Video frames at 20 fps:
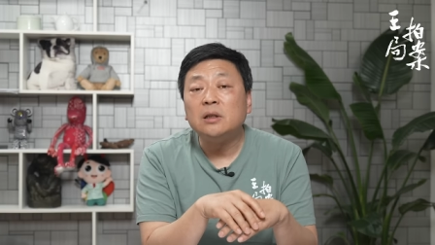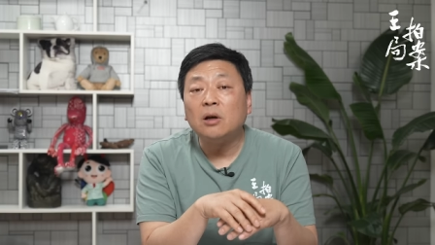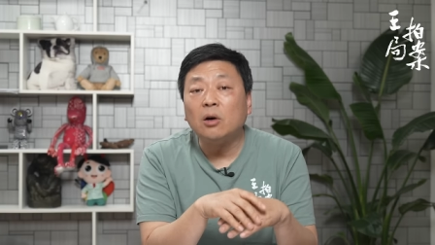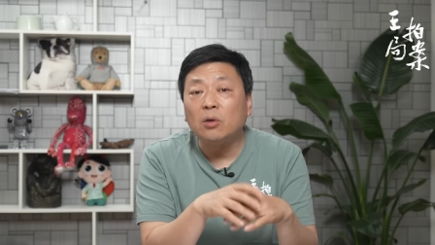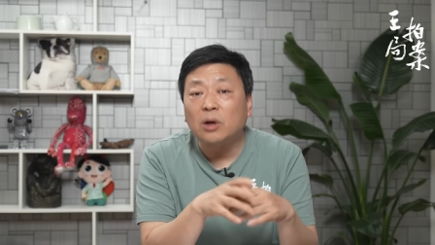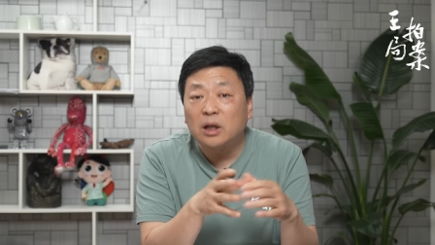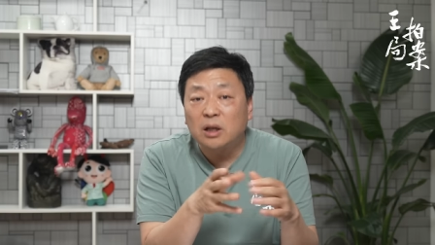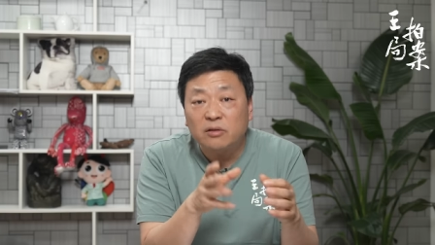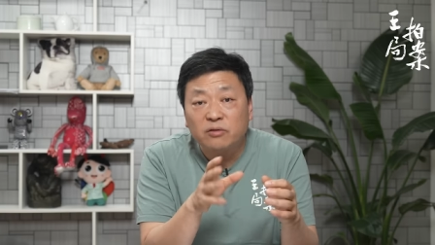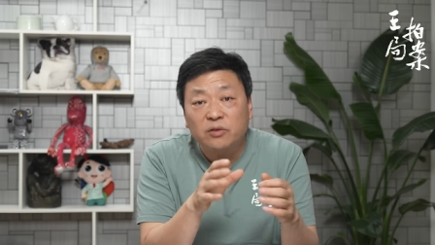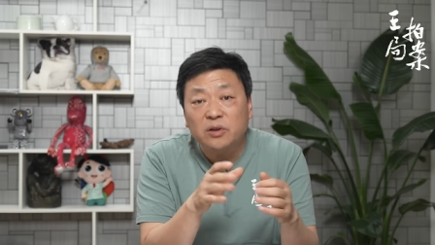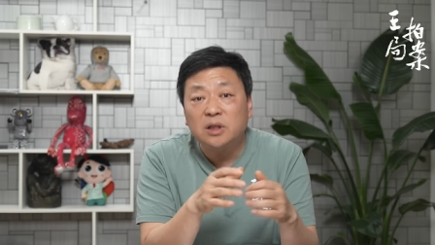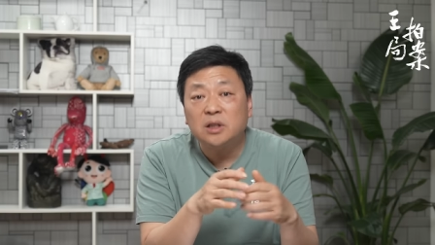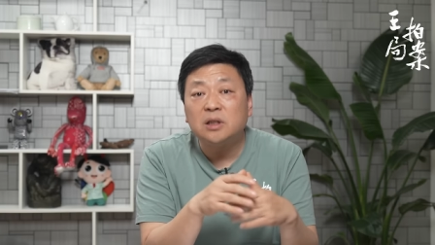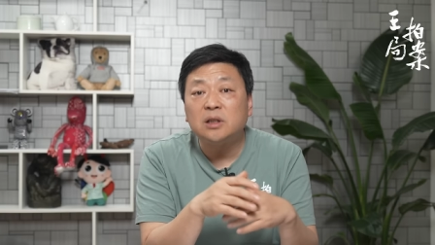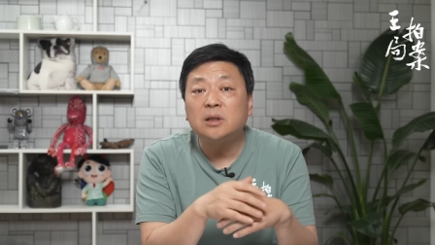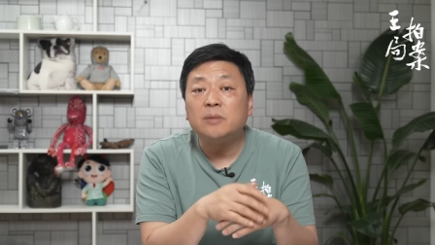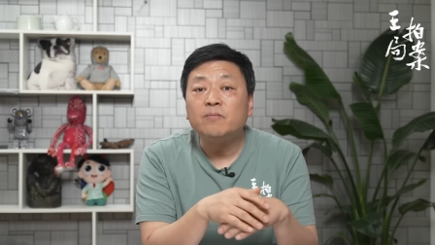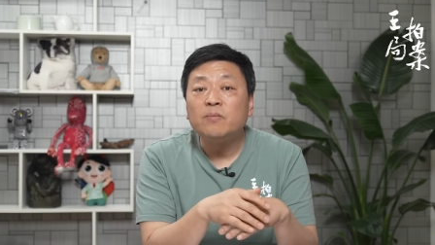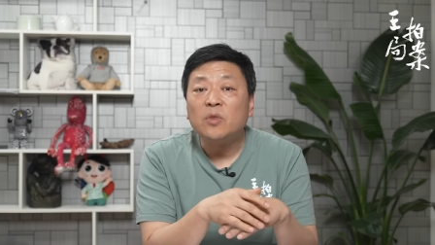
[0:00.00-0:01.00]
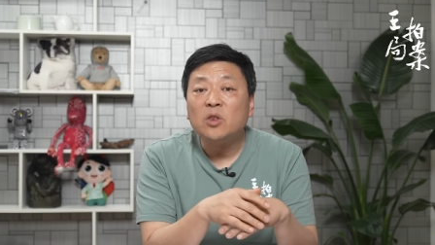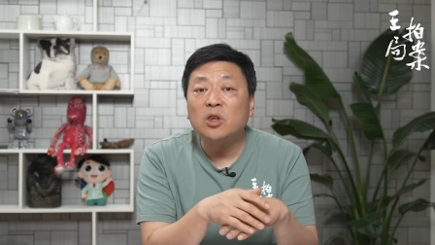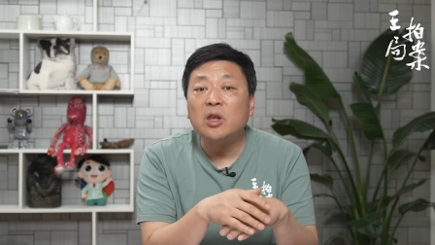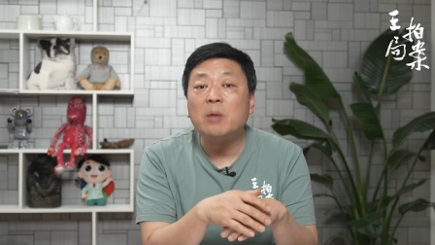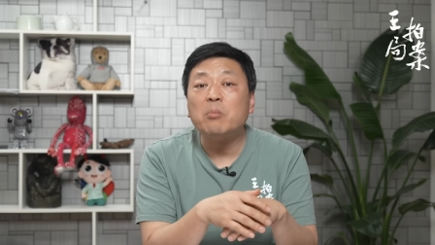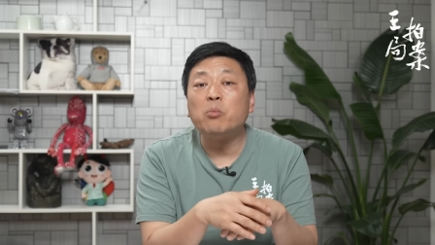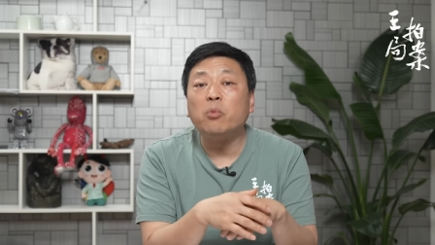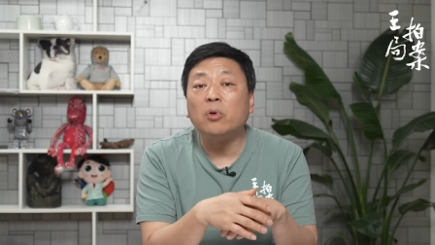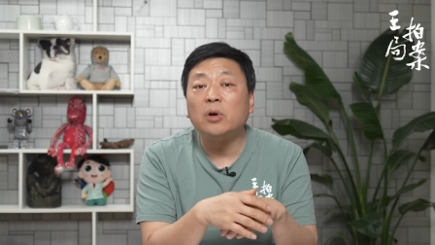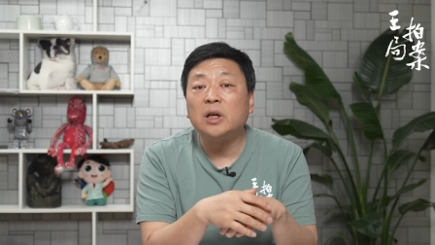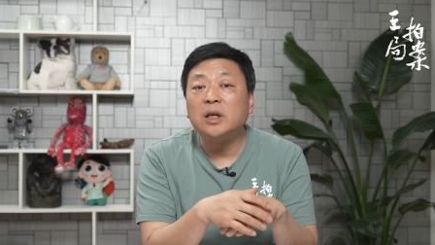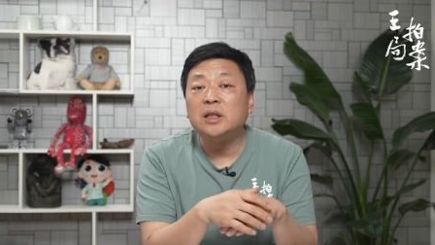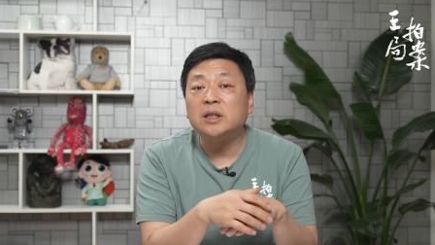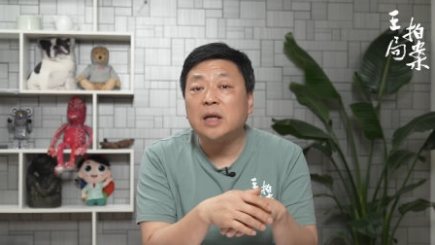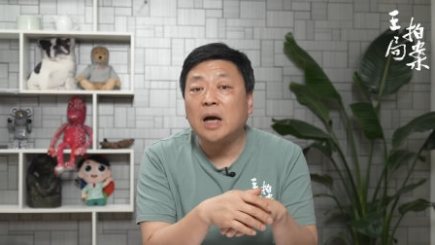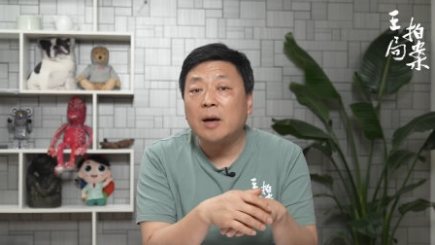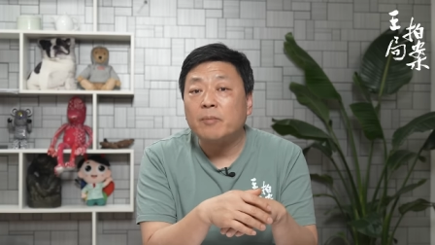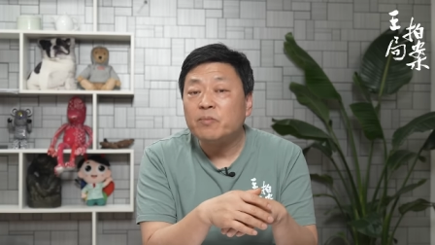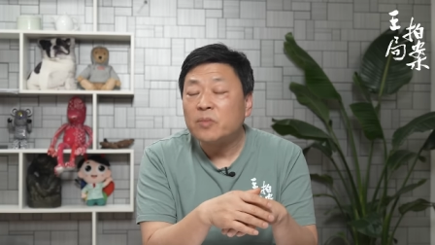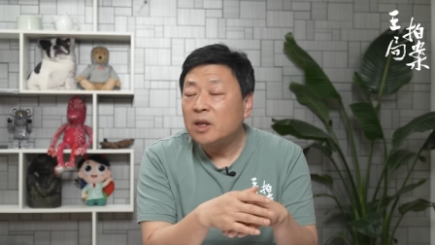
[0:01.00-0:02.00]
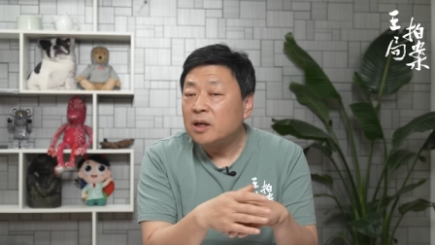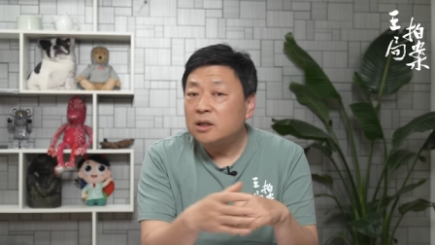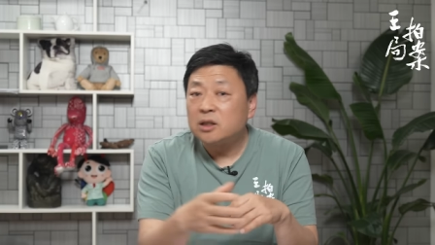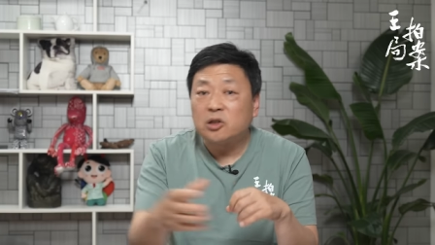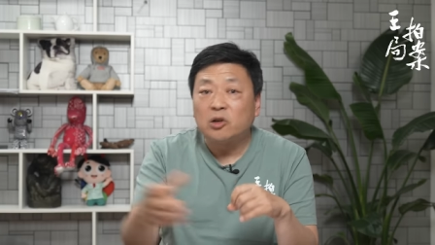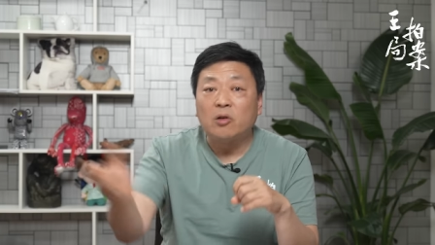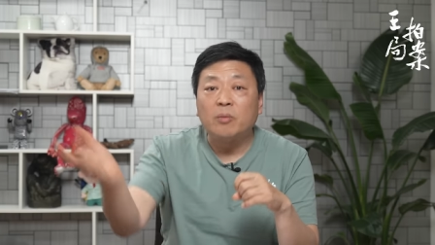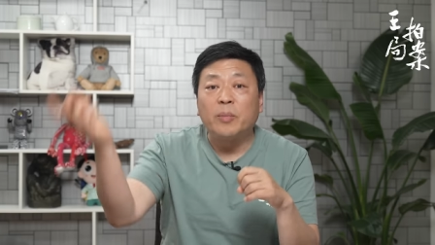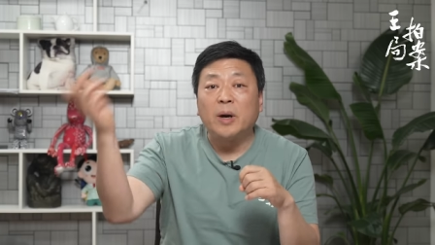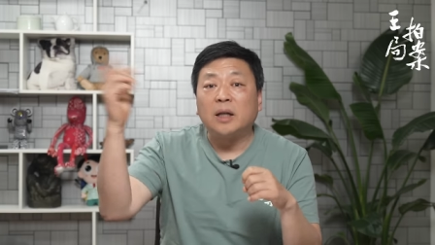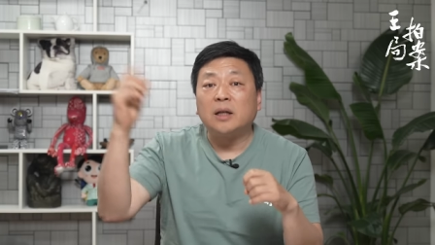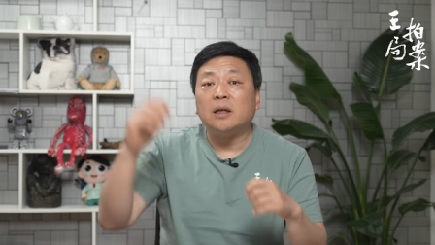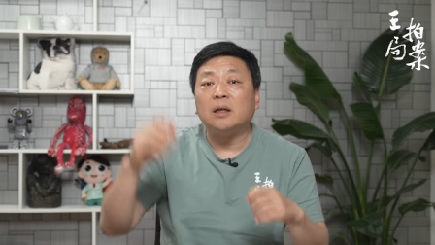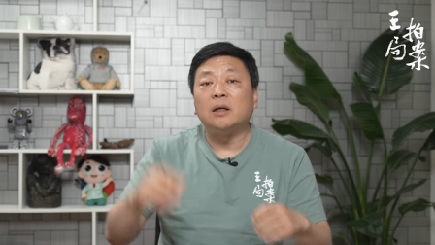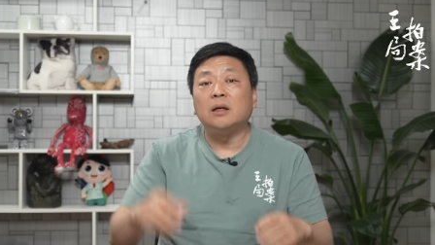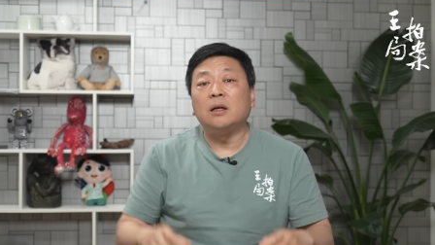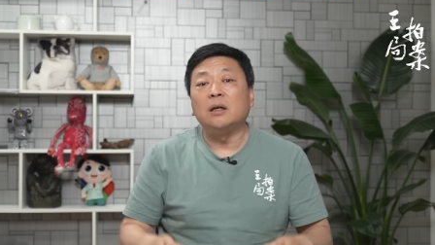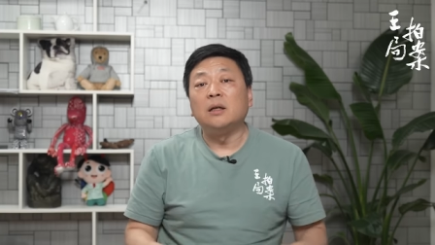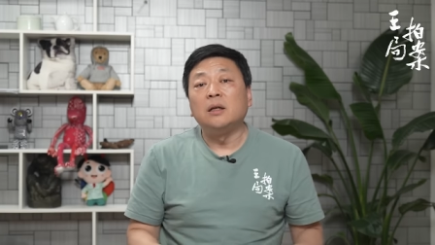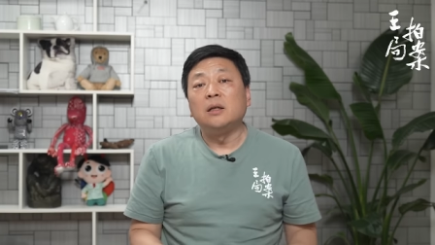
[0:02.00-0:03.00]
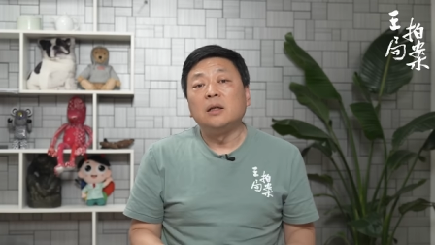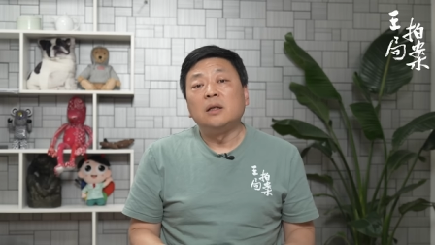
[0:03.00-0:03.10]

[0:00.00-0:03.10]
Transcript: 后来那飞机颠簸了一下，结果把那个